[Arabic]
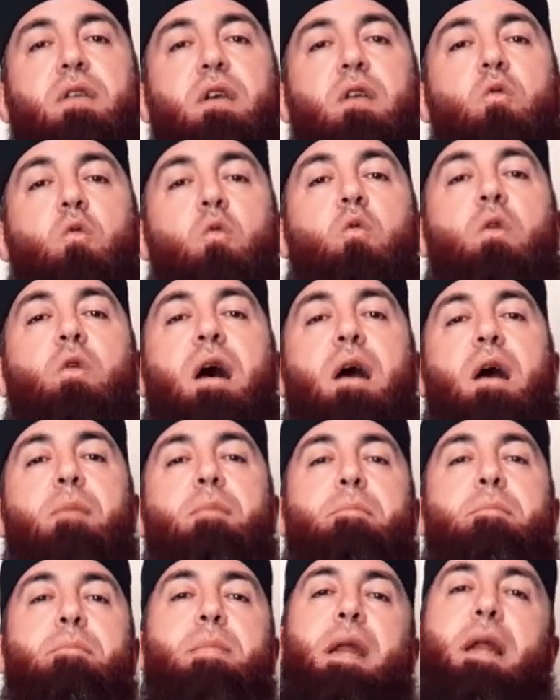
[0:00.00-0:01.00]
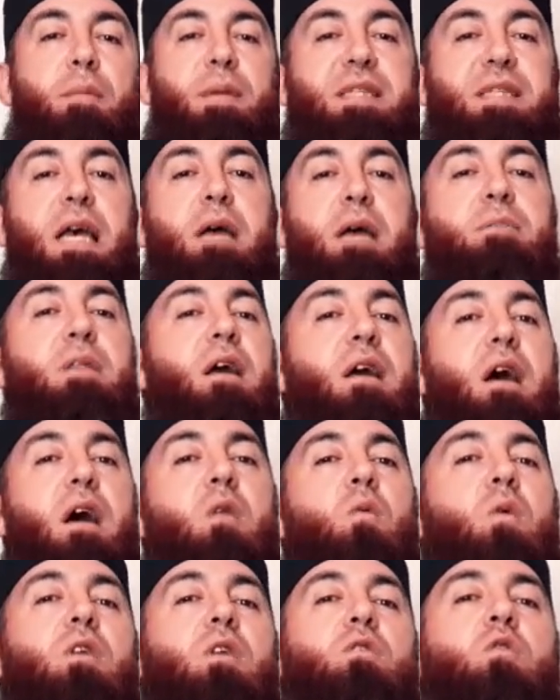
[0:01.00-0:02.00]
الاولى من منى، بس امتى
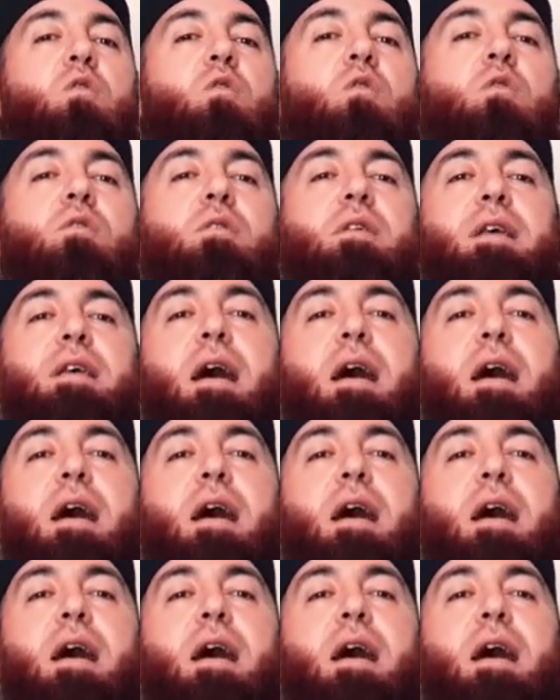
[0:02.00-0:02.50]
كان وقته؟